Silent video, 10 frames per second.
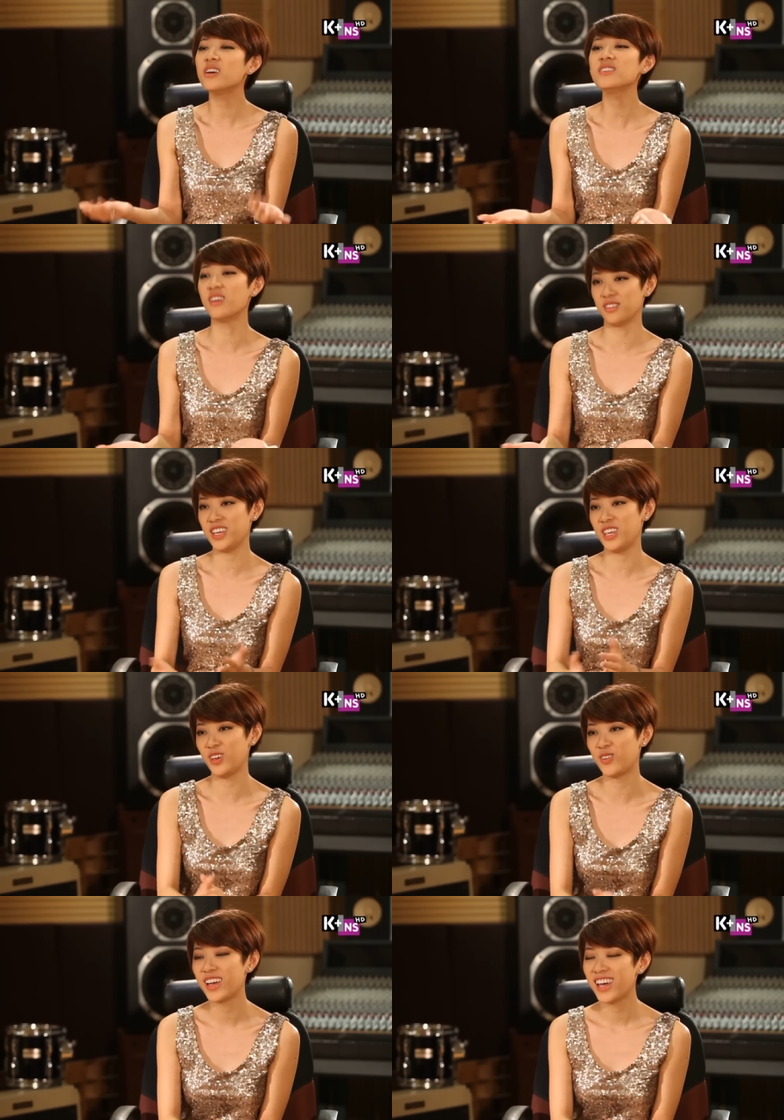có ấn tượng gì
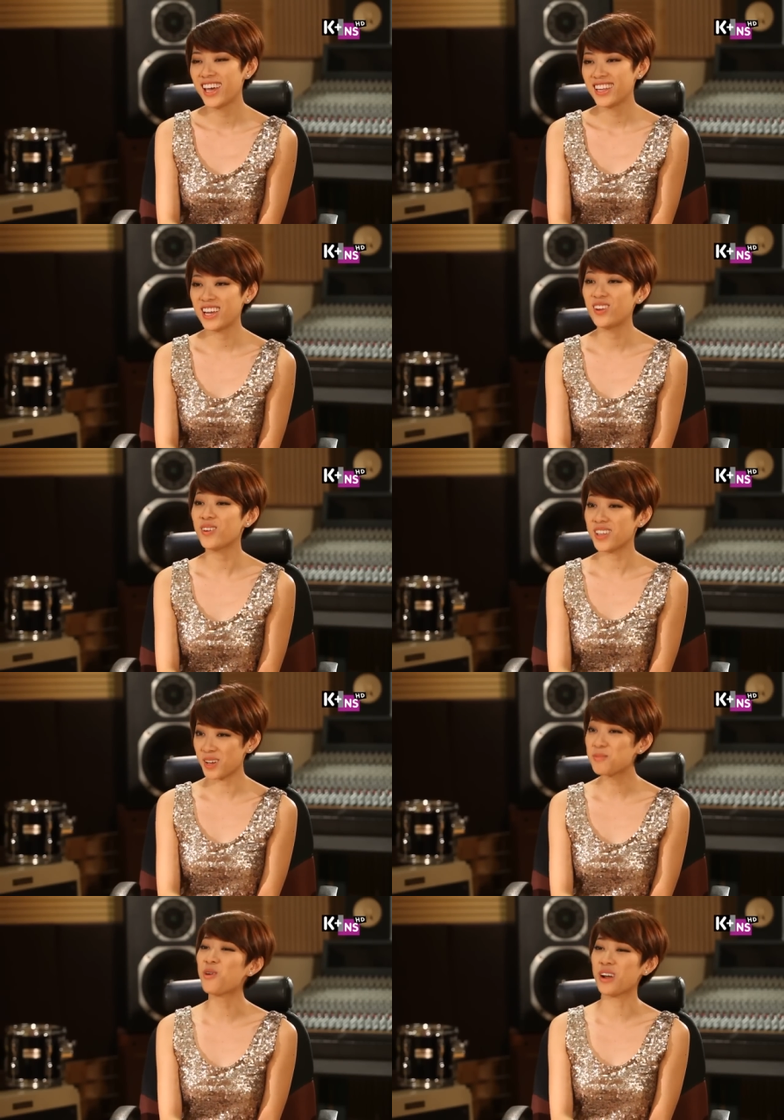nhiều thì lúc đó
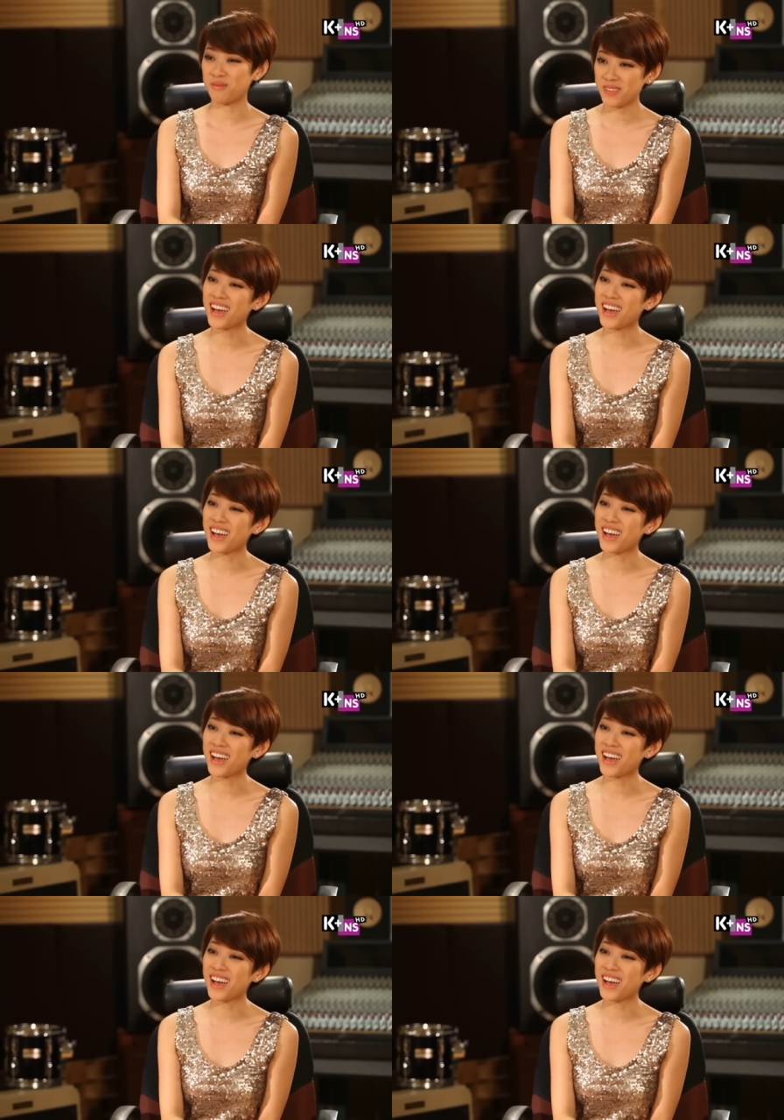chắc buồn lắm